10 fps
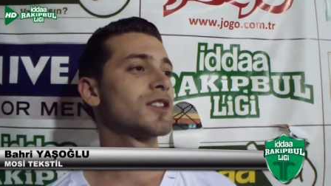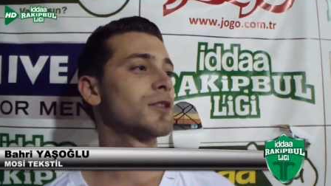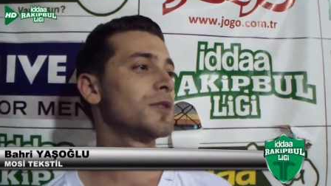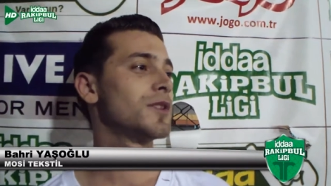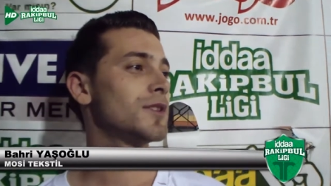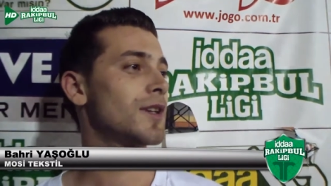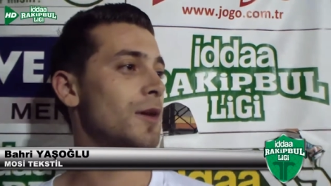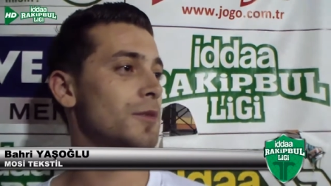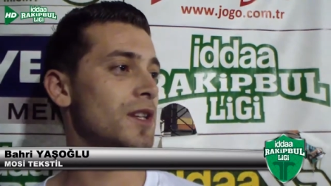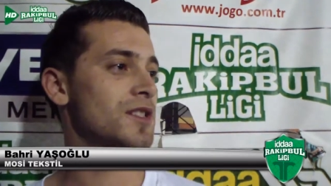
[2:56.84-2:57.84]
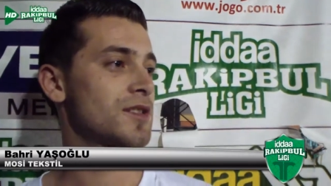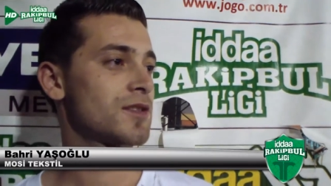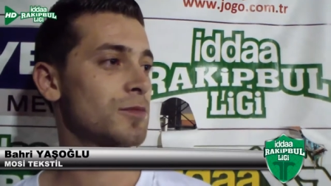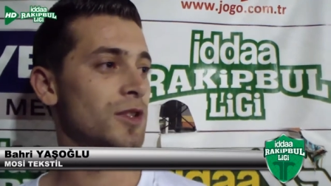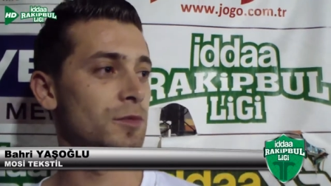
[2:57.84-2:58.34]
tabii ya
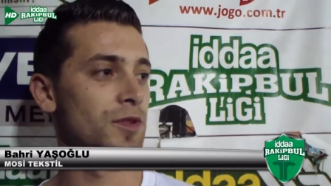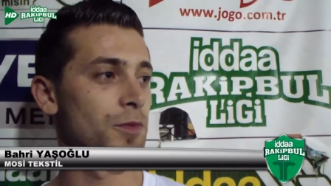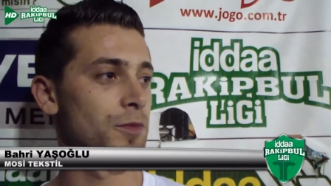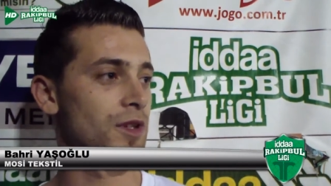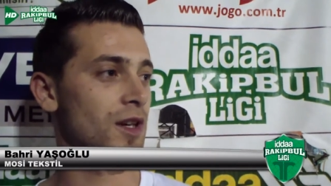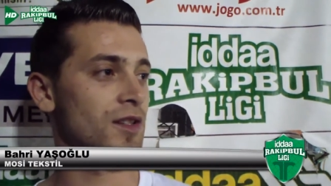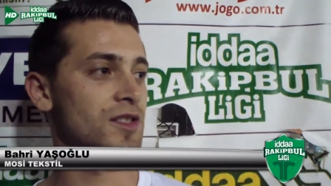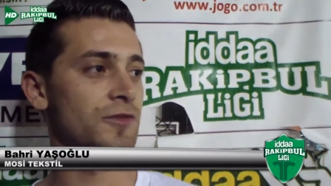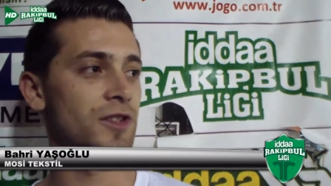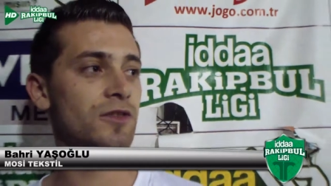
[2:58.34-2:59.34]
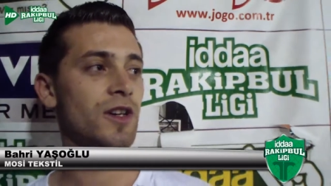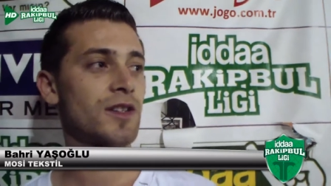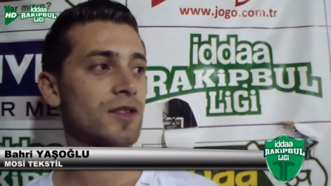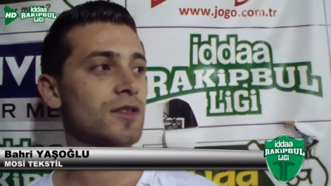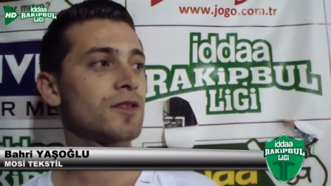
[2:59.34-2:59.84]
biraz benim yapımda agresiflik var.
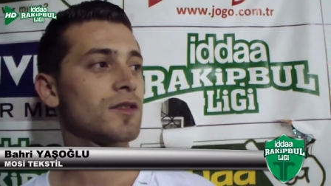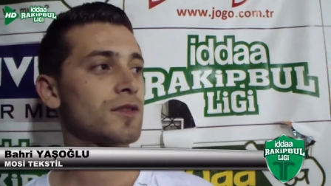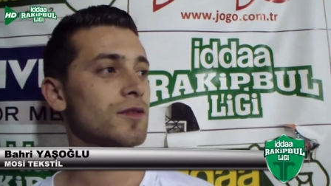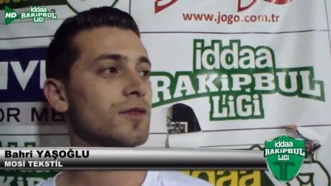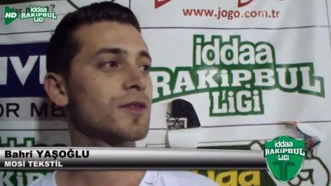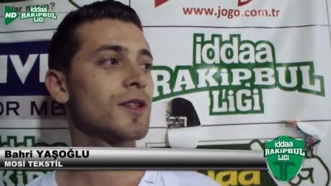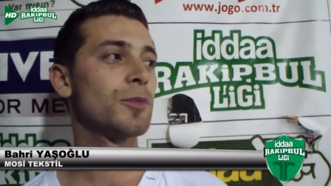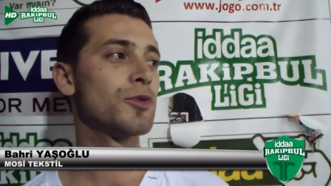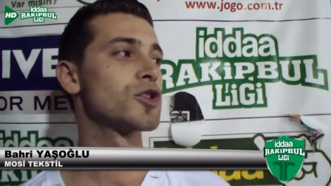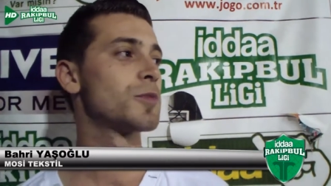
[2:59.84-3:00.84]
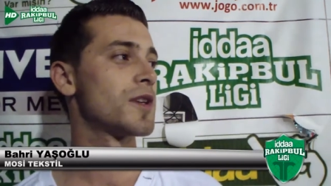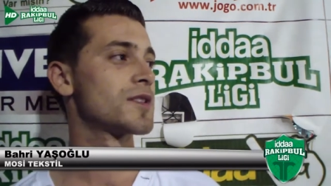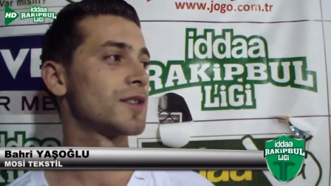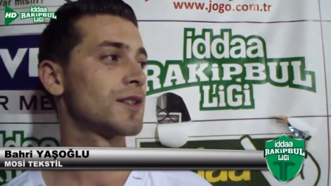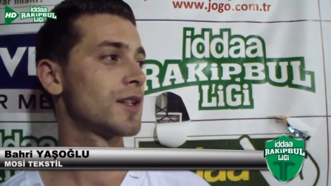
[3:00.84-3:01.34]
Yapıyoruz
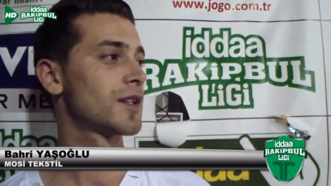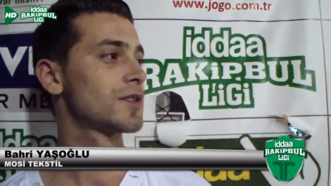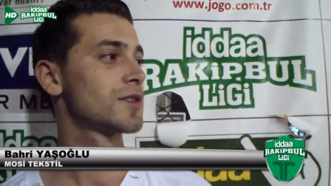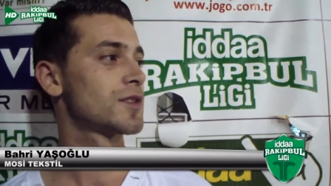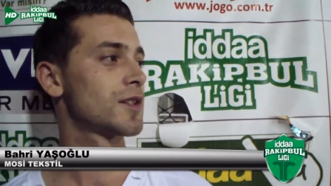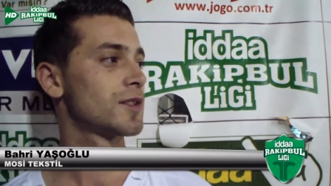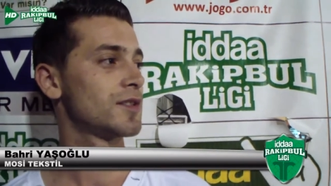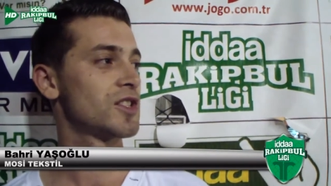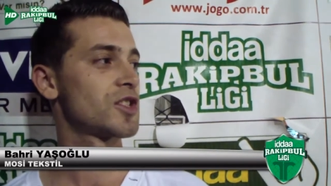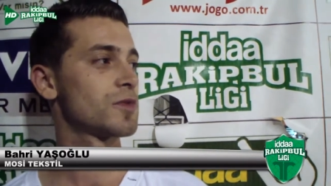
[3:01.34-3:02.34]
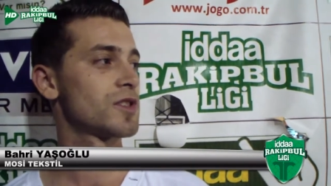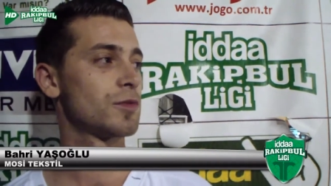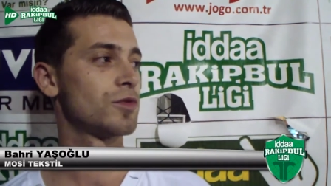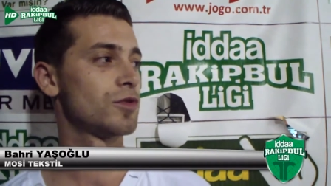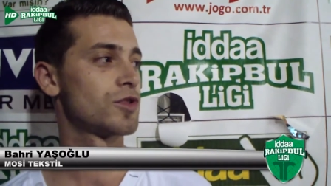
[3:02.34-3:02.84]
bazı hatalar.
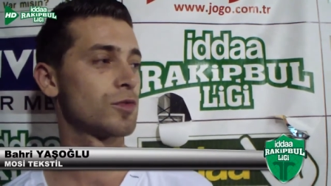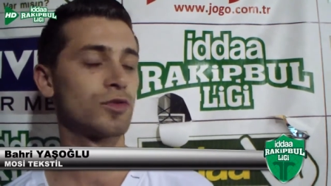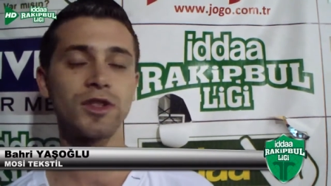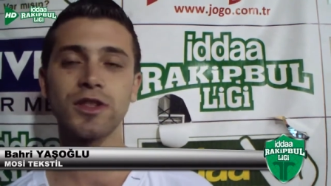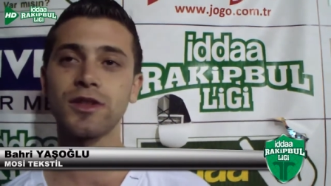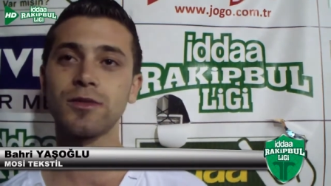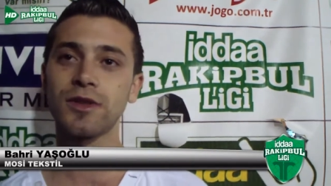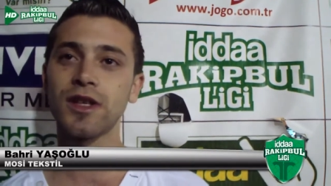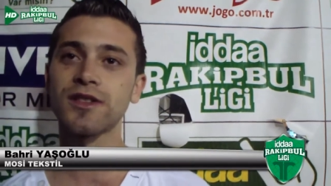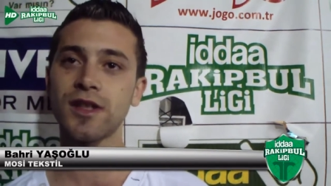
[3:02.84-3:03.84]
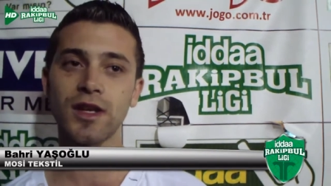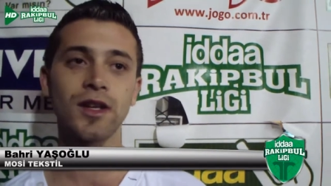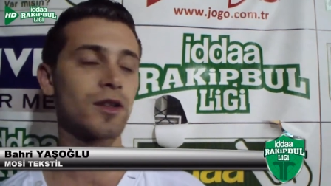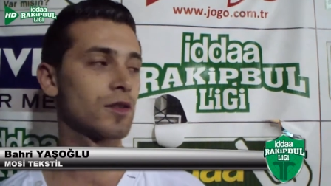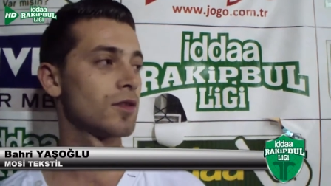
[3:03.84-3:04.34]
Yaşımızda büyüdükçe bunları biraz daha